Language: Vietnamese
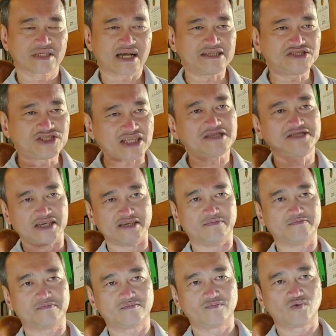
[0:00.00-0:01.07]
cái trách
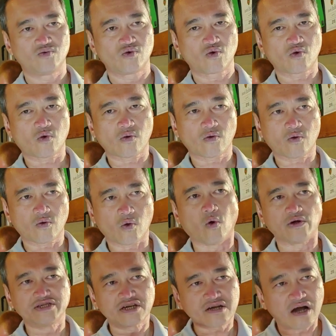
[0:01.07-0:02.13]
nhiệm
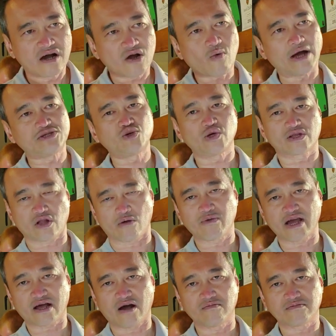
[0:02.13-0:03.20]
của những cơ quan truyền thông
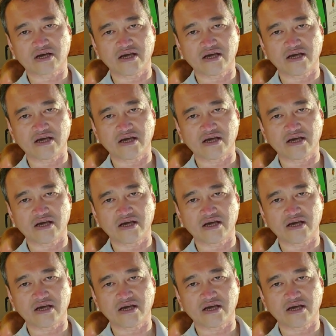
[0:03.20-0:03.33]
hay không,